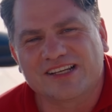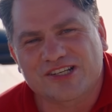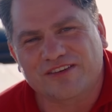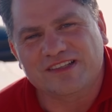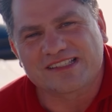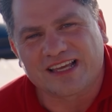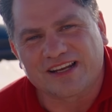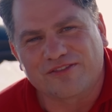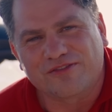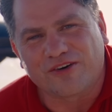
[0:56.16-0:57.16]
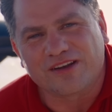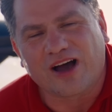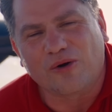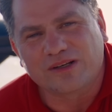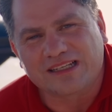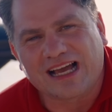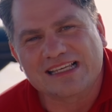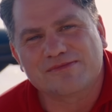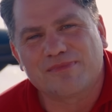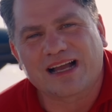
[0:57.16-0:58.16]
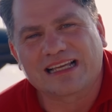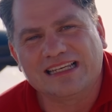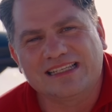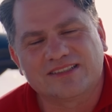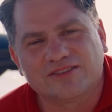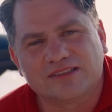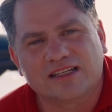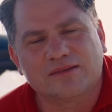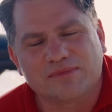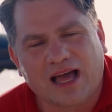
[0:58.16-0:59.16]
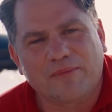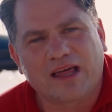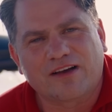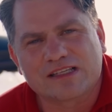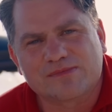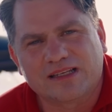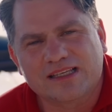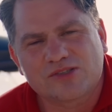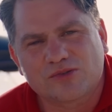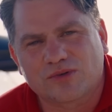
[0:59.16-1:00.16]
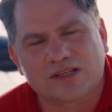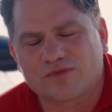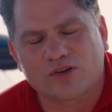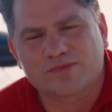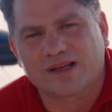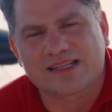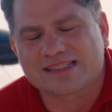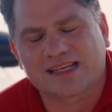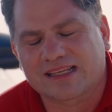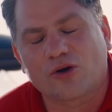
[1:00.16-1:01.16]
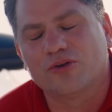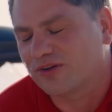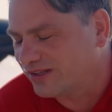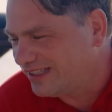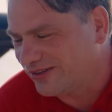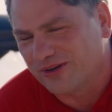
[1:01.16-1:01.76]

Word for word: Der Chefdesigner von Audi, der heißt Marc Lichte und der hat dem Namen nach was mit Licht zu tun und das Wortspiel hat er sicherlich auch noch nie